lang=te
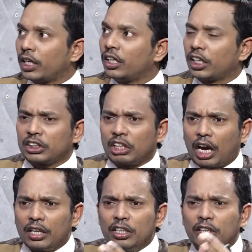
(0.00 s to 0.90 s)
తేనెటీగ
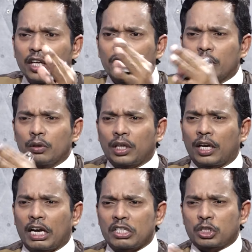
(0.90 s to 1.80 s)
అన్ని తేనెటీగలు
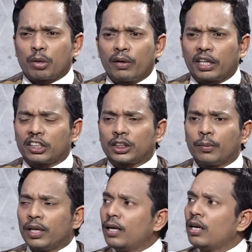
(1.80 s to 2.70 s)
చాలా కష్టపడి
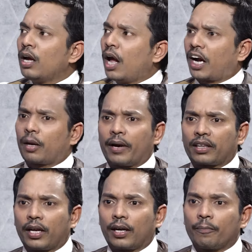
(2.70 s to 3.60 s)
కష్టపడి అక్కడ
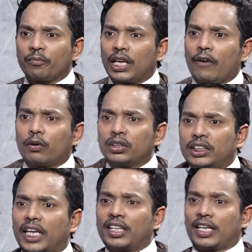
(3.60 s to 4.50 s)
పెడతాయండి ఎవరు వచ్చి తేనె